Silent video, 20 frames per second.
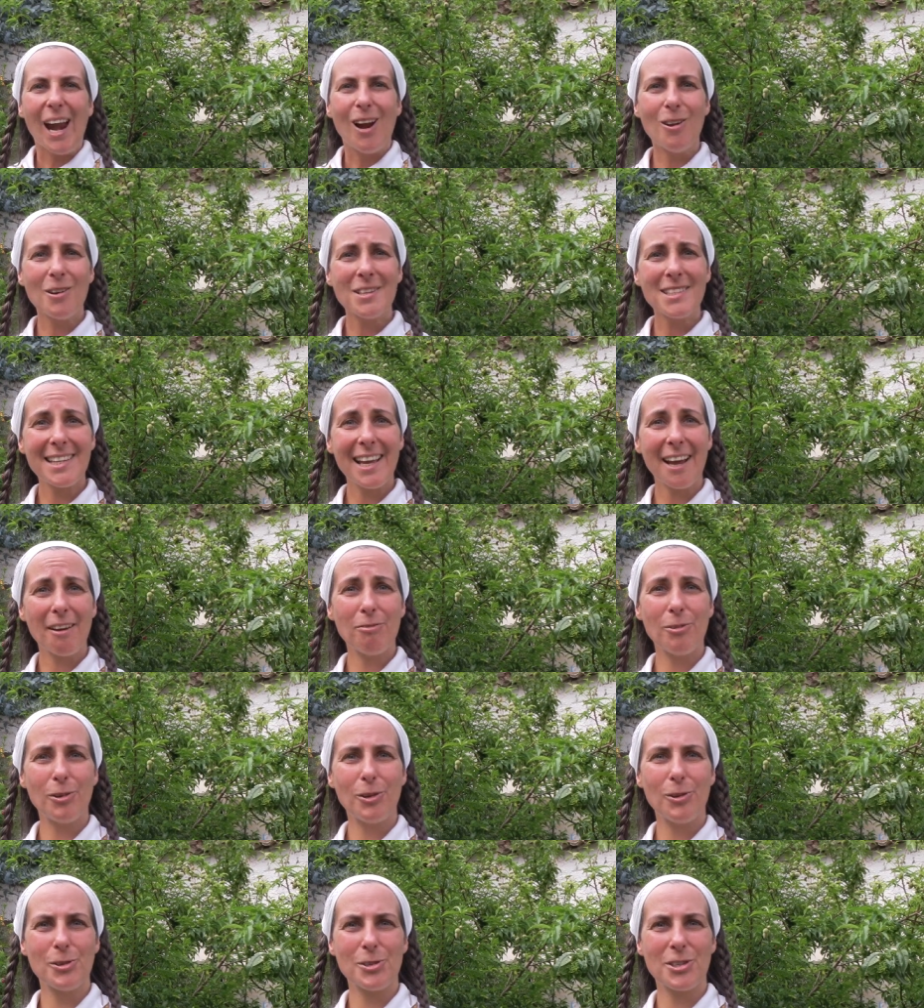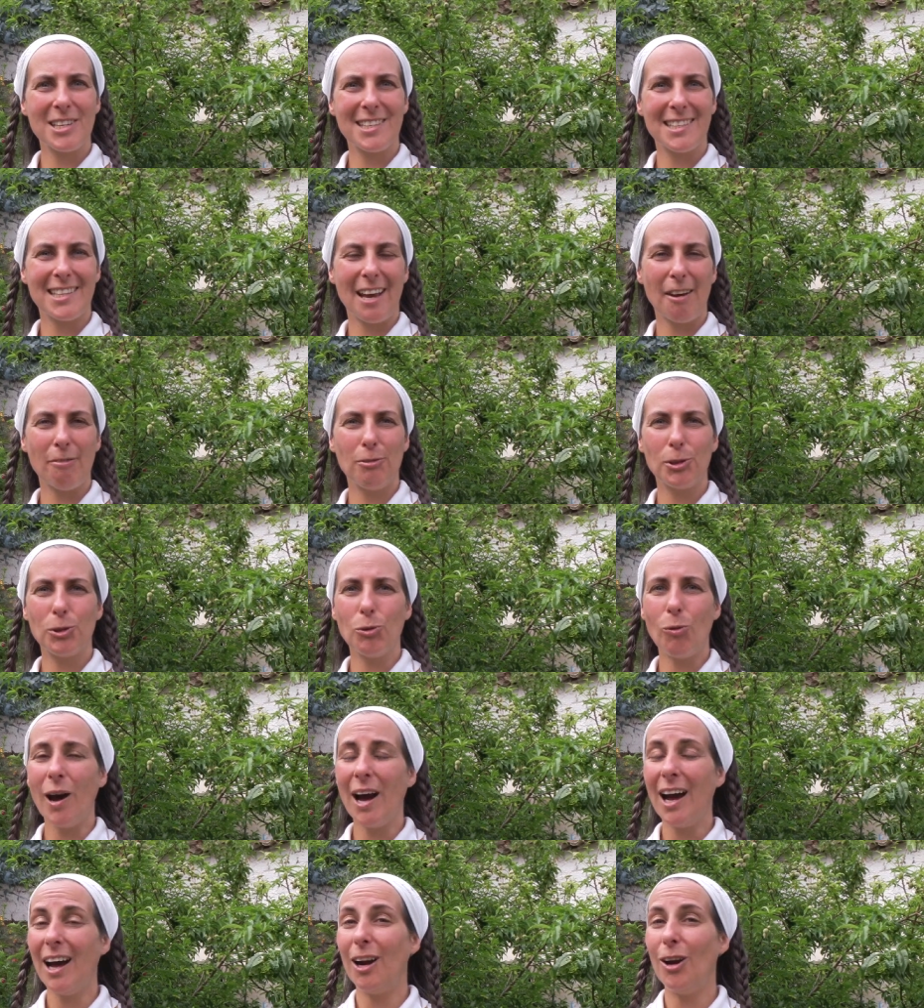le cerveau gauche et cerveau
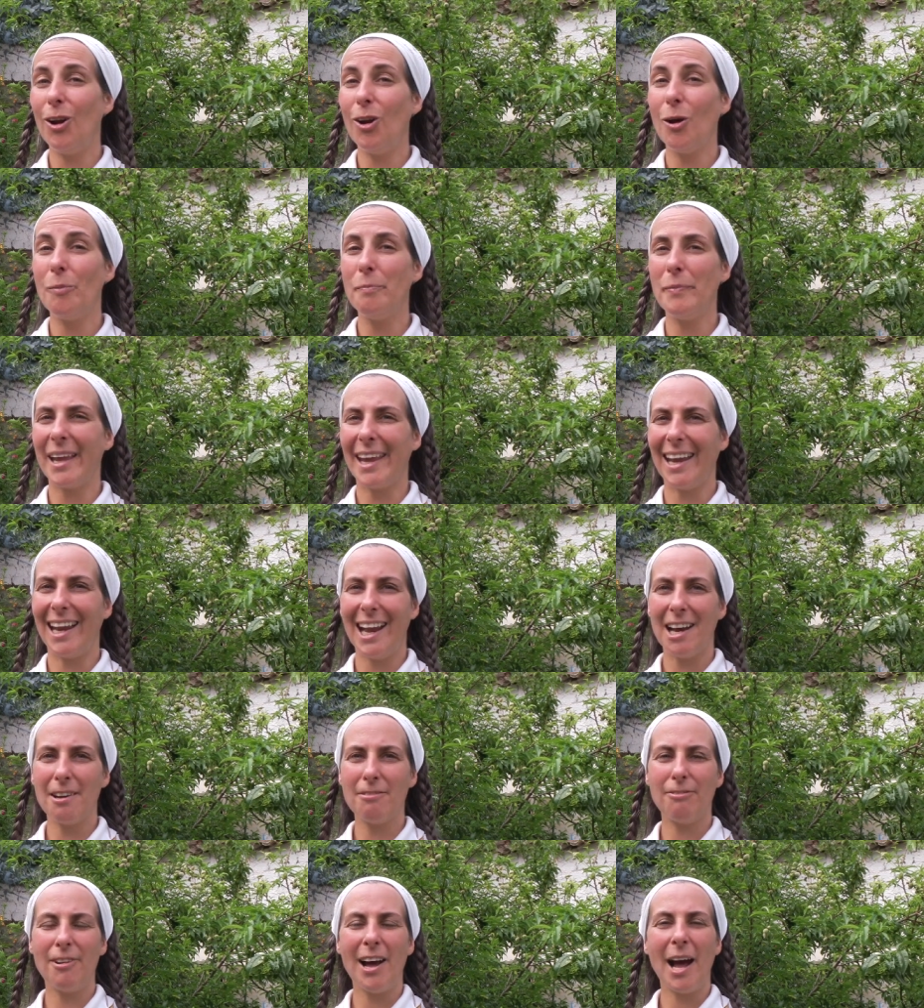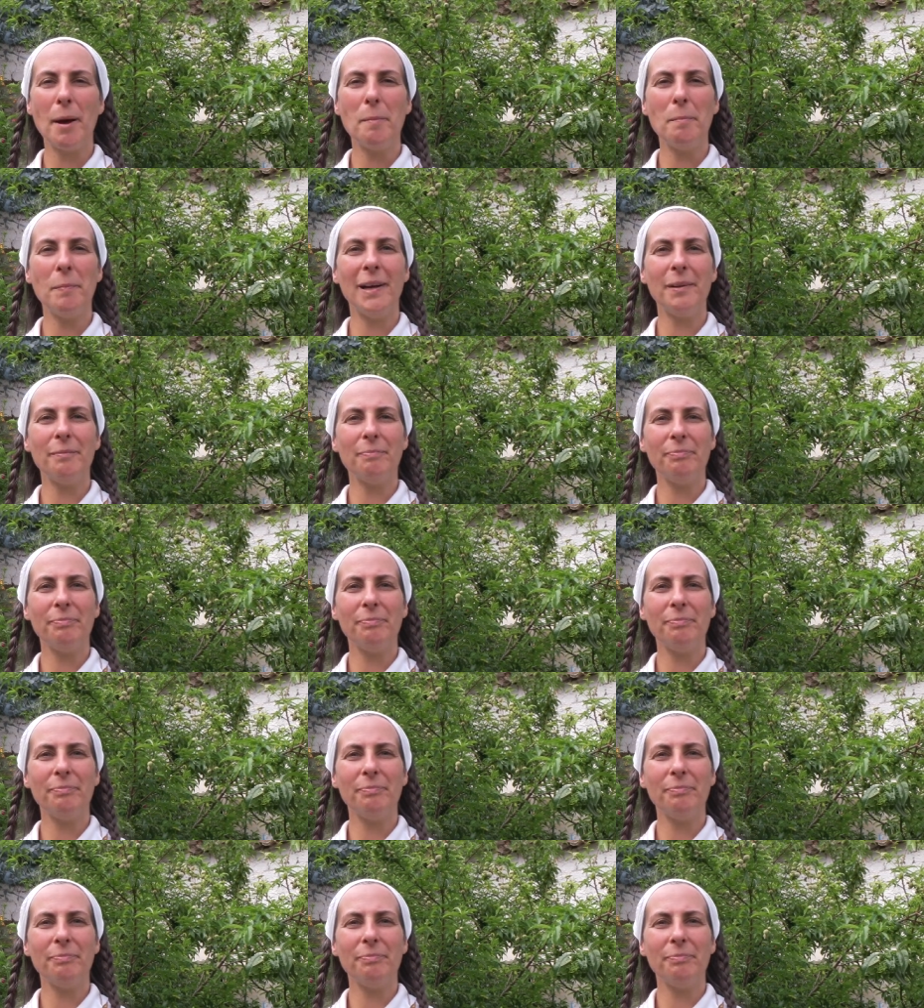droit, l'homme et la femme,